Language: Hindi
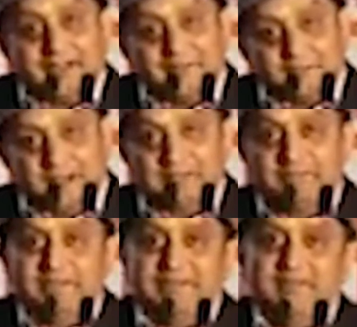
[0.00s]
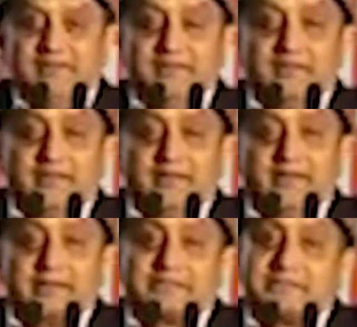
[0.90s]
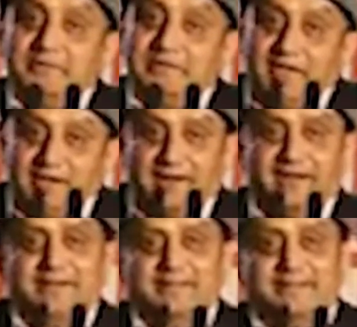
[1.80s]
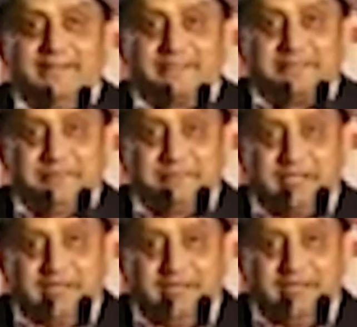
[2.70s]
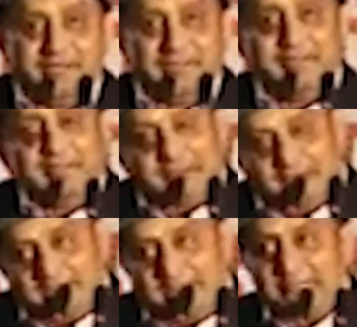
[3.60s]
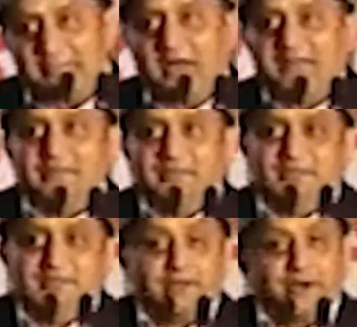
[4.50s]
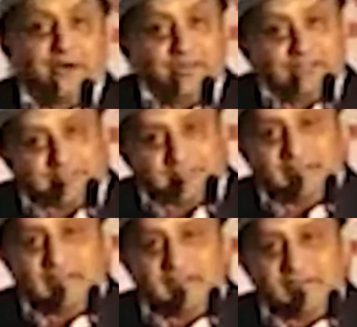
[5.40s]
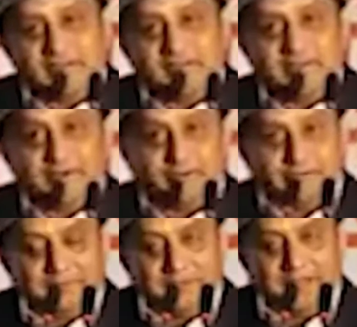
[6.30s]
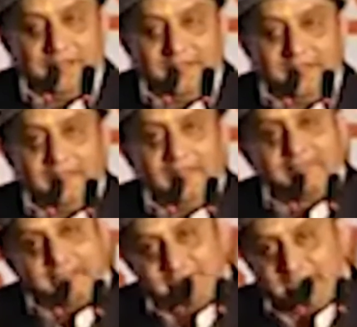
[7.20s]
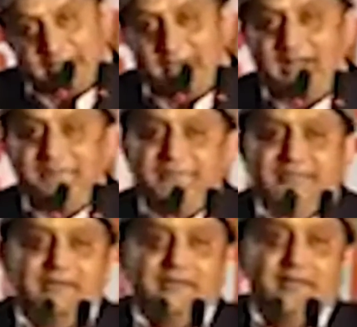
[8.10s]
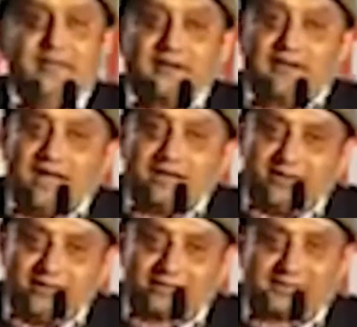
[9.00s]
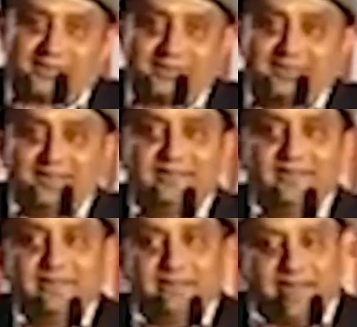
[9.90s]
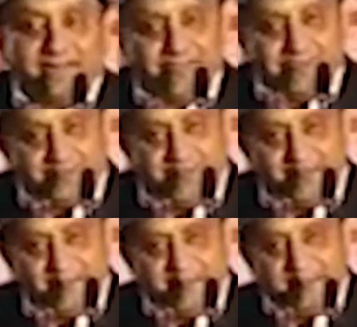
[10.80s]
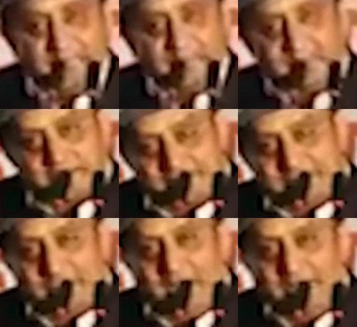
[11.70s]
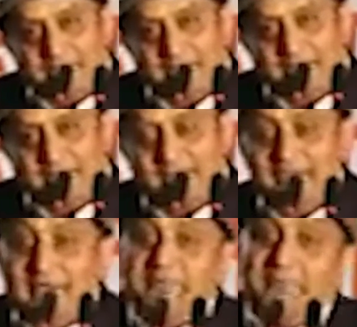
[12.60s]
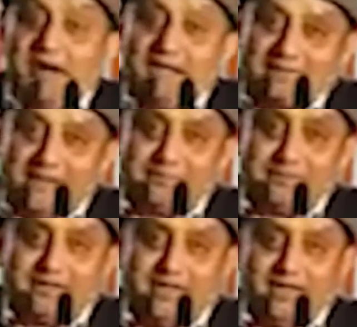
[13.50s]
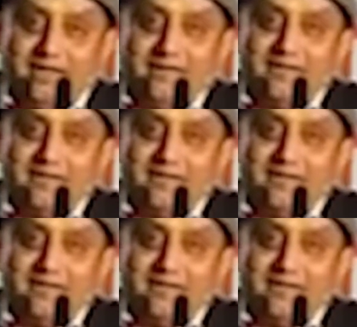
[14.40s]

राम बाद में लक्ष्मी नारायण लक्ष्मी पहले नारायण बाद में गौरी शंकर गौरी पहले शंकर बाद में राधे कृष्ण राधा पहले कृष्ण बाद में माता पिता